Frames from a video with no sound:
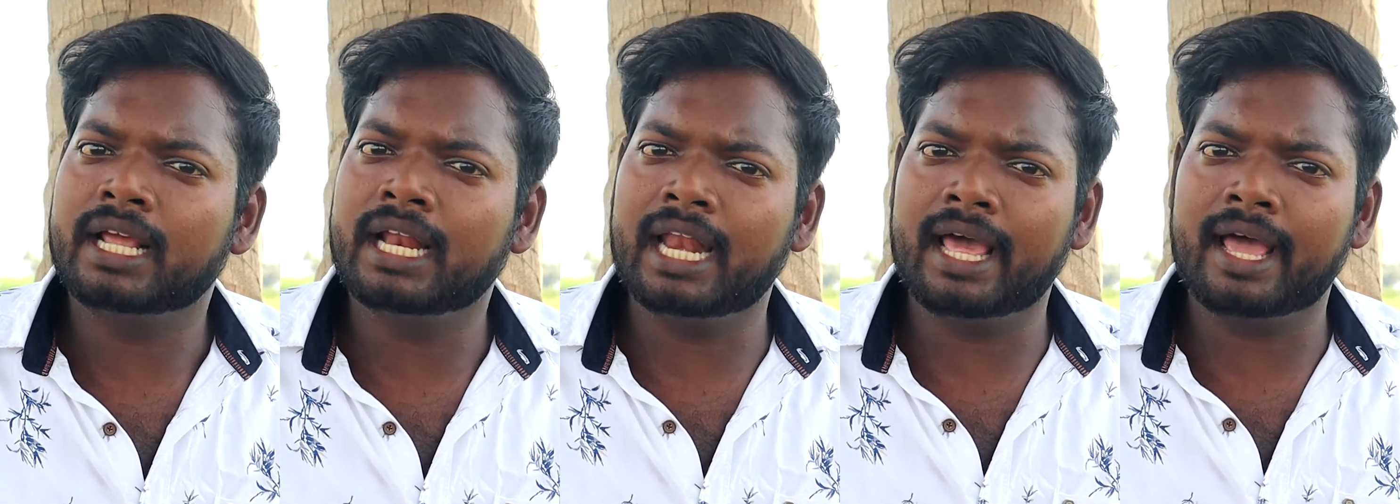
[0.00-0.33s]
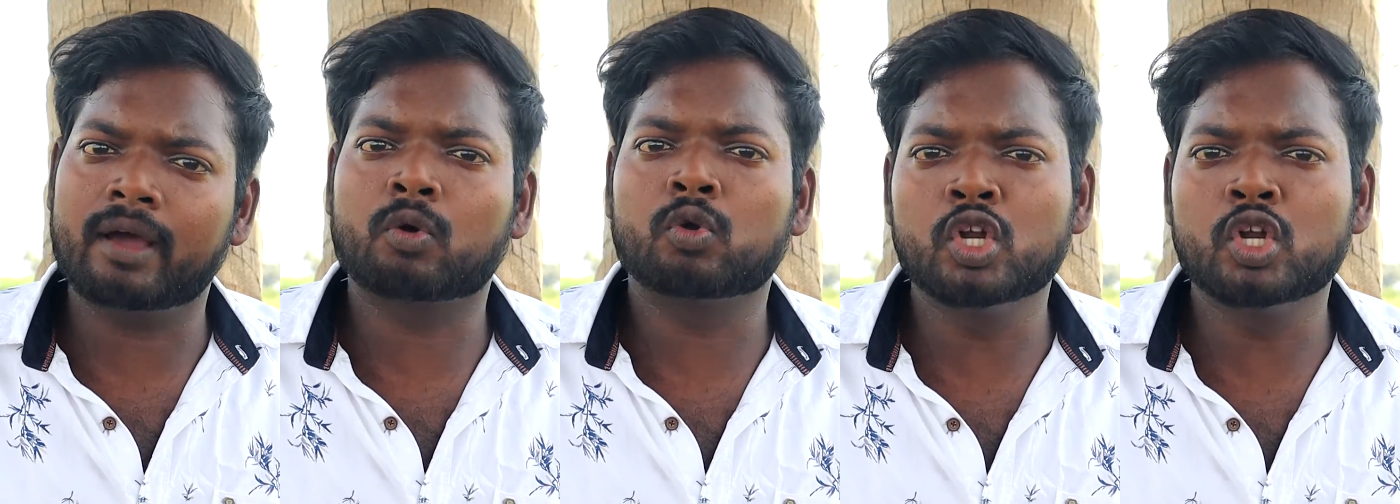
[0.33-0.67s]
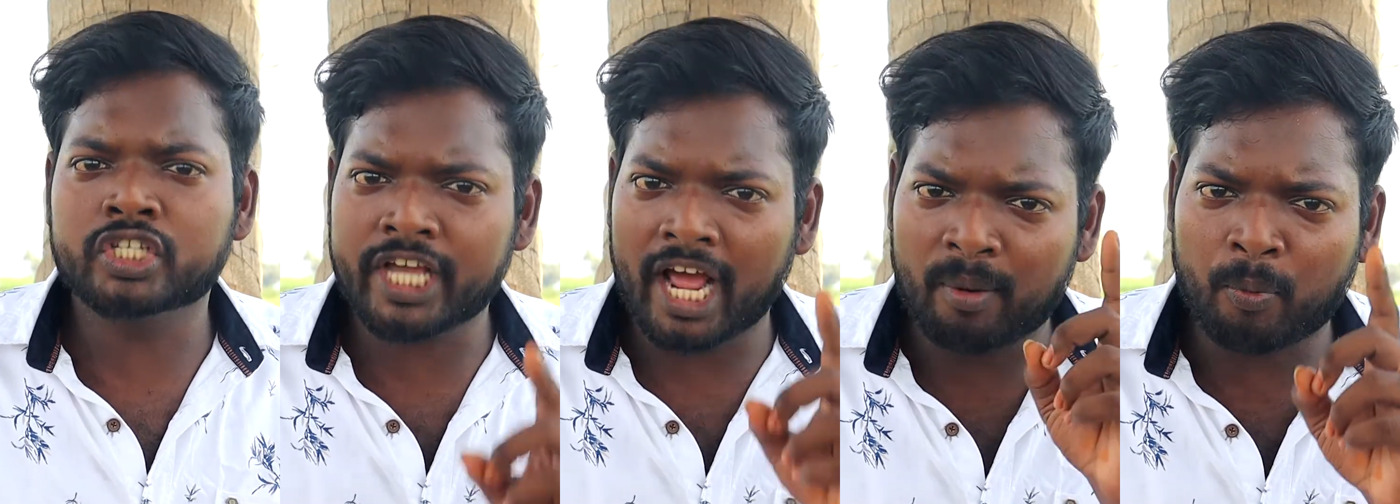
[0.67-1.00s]
இல்லை
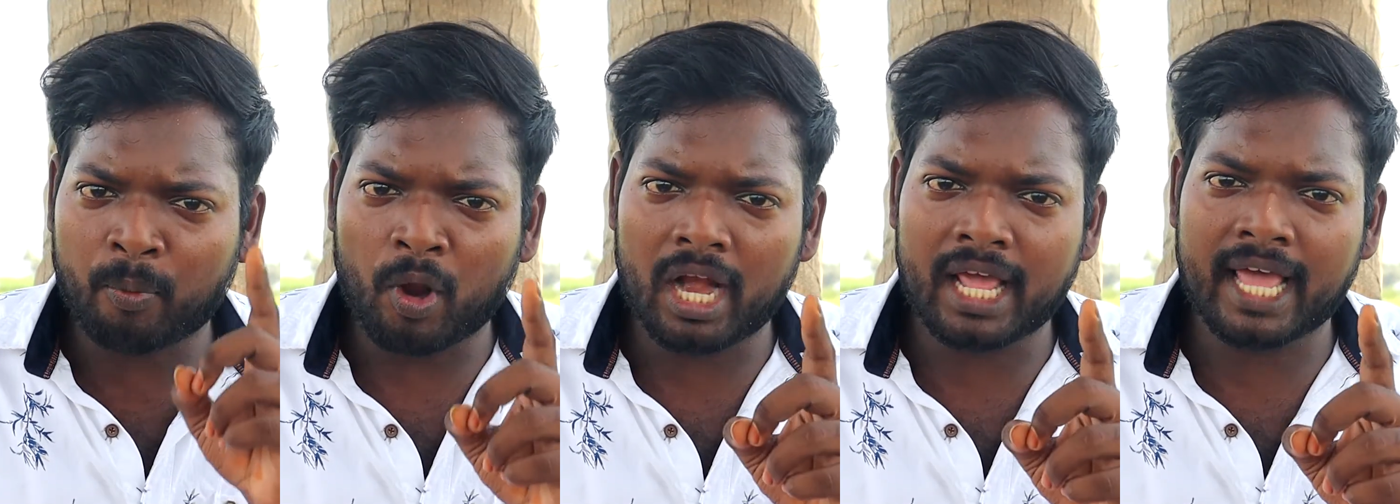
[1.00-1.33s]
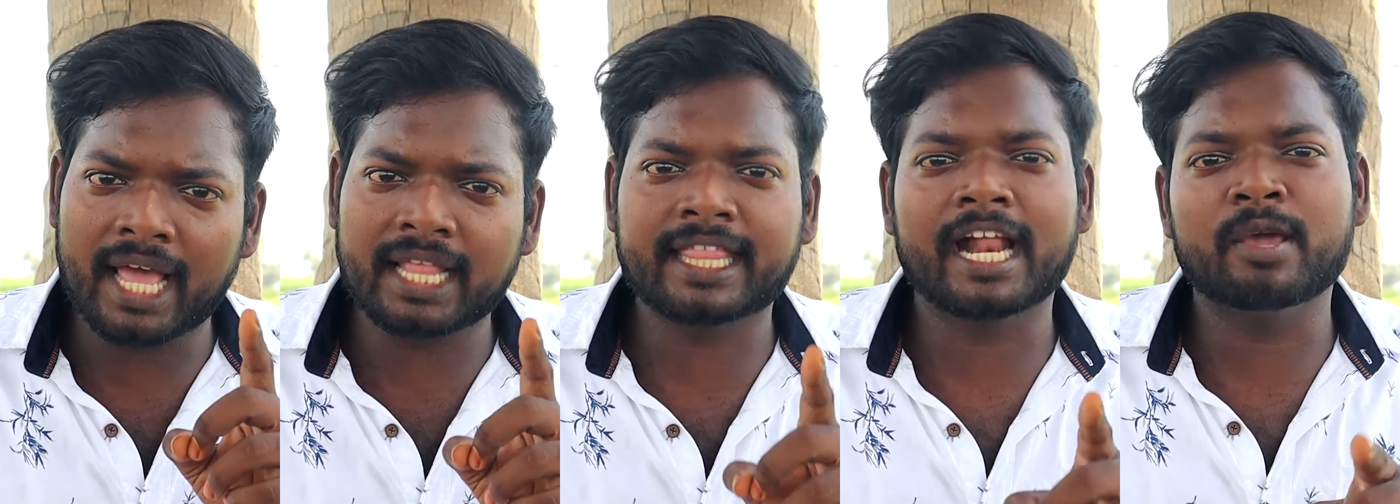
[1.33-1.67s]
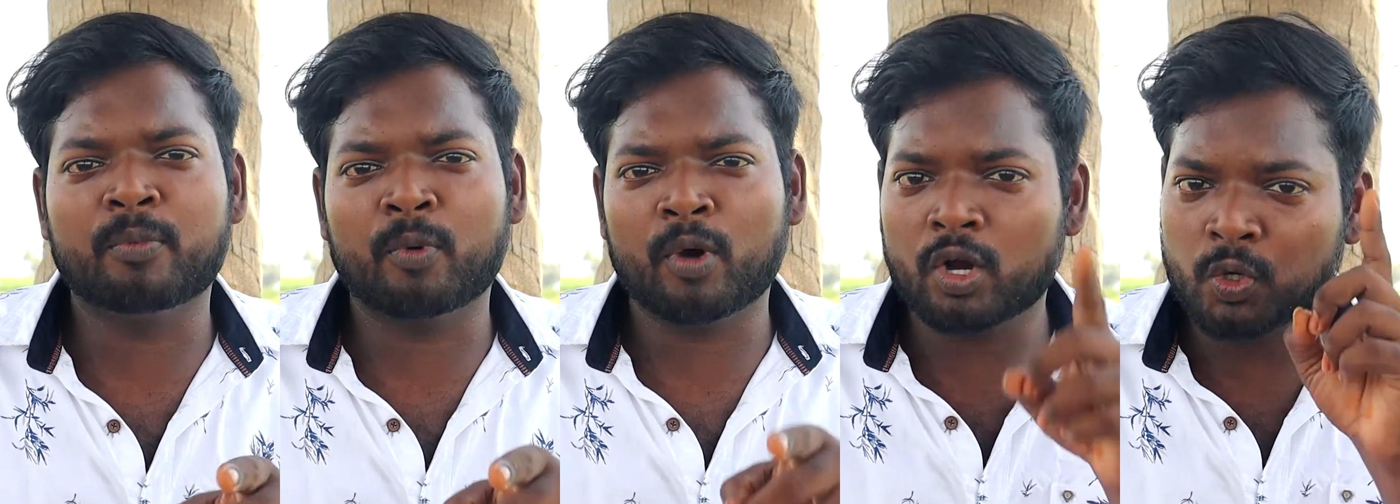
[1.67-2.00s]
குளிர்ச்சியான பொருளையே
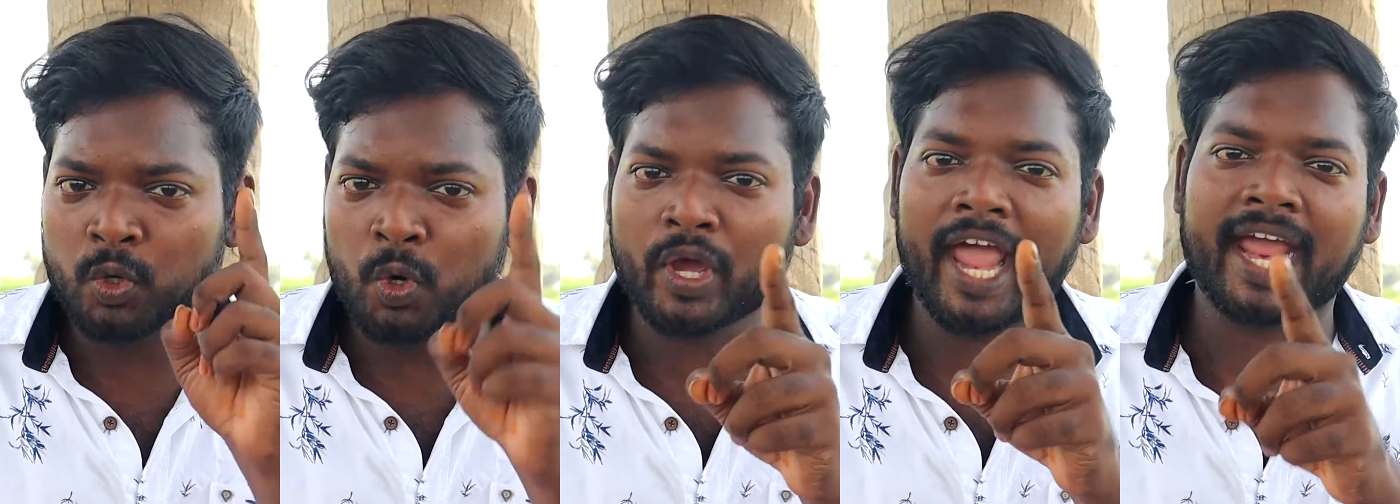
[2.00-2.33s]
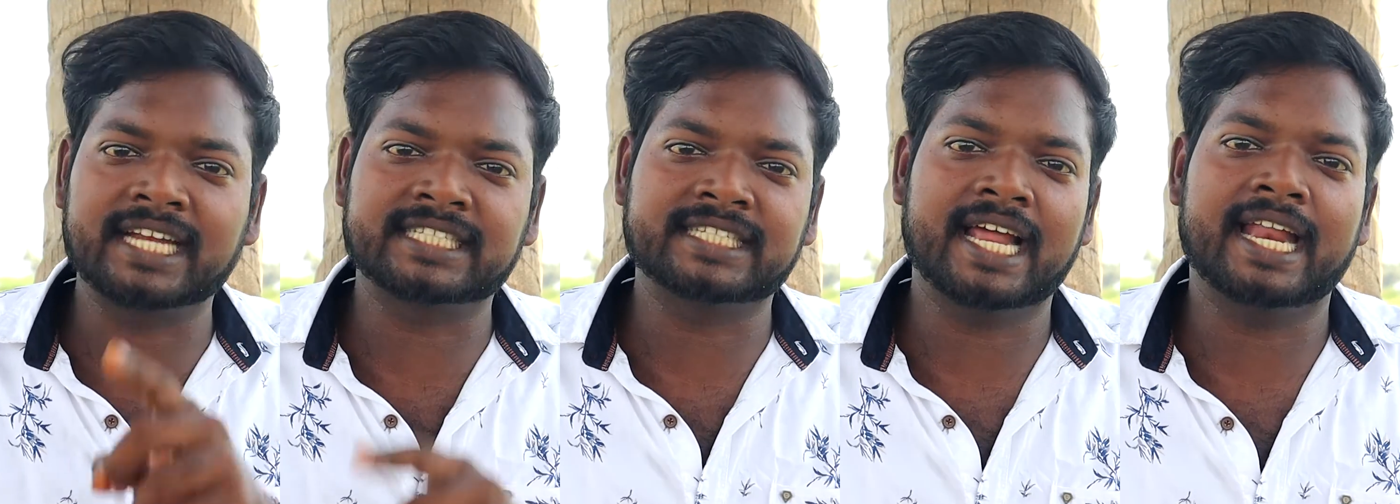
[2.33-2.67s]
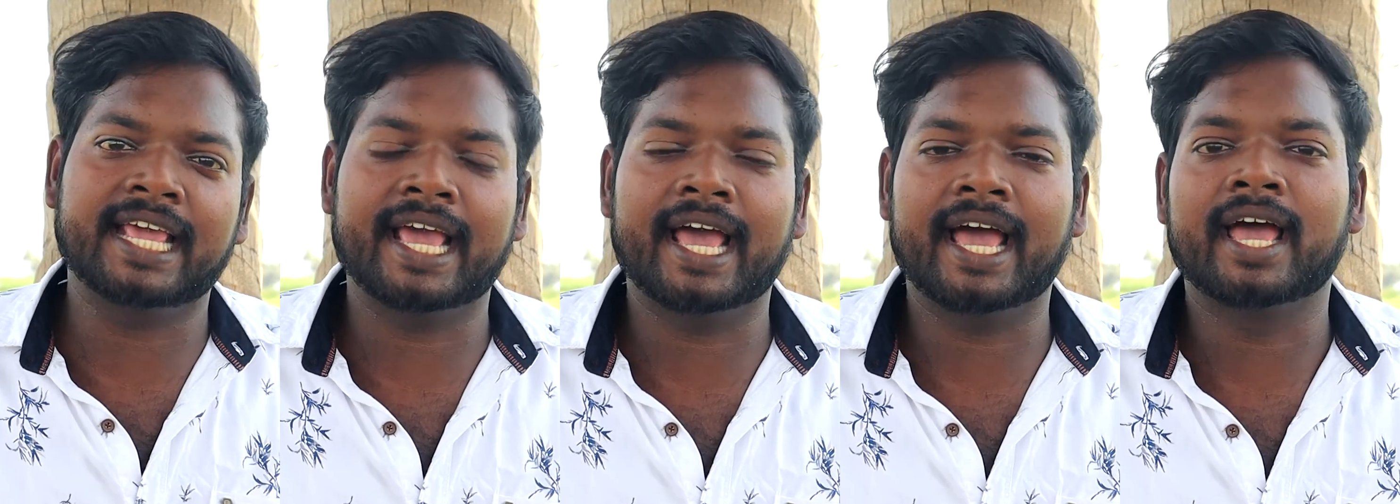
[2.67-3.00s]
தேடி போகிற டூ கே கிட்ஸா
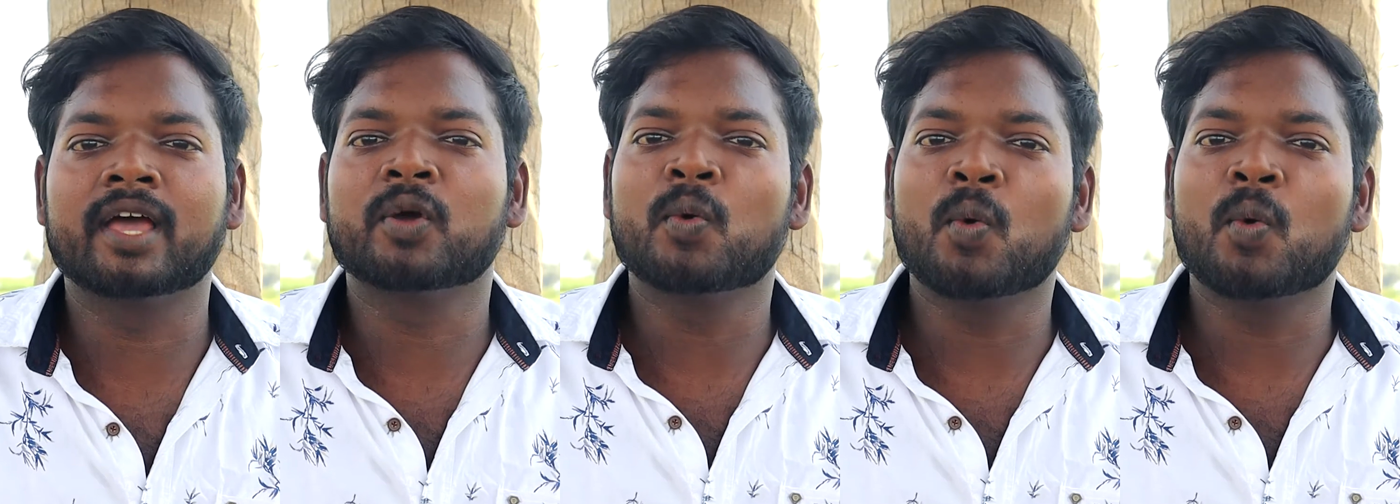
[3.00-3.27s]
நீங்கள்